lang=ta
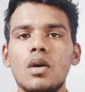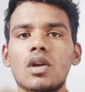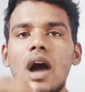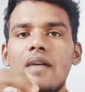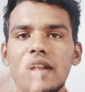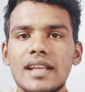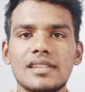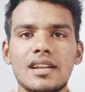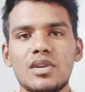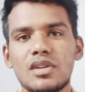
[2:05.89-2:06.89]
ஒரு
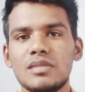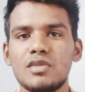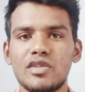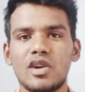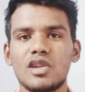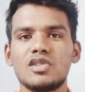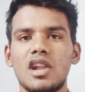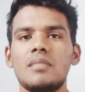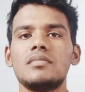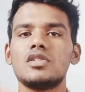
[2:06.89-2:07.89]
அவேர்னஸான ஒரு மூவிங்கூட
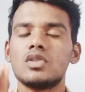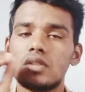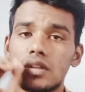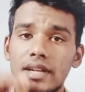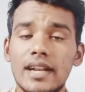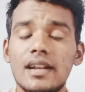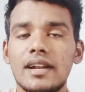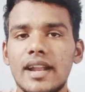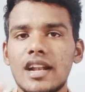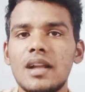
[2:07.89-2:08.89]
சொல்லலாம் ஸோ நெட்
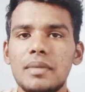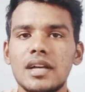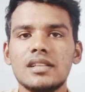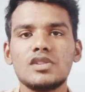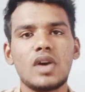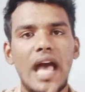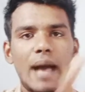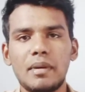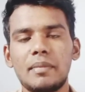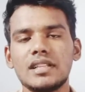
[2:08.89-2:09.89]
நெட்டில் பார்த்து ஸோ
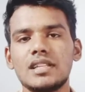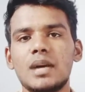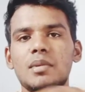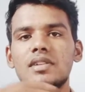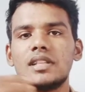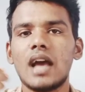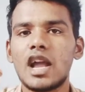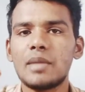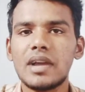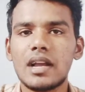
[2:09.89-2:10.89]
ஆப்பை பார்த்து நம்ம வந்து
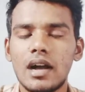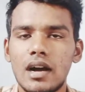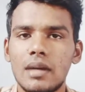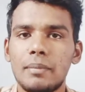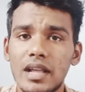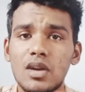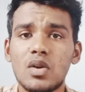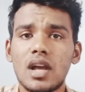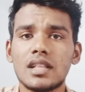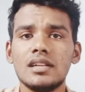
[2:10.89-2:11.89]
யாரையுமே
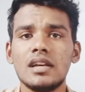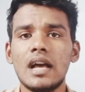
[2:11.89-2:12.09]
பழகக்கூடாது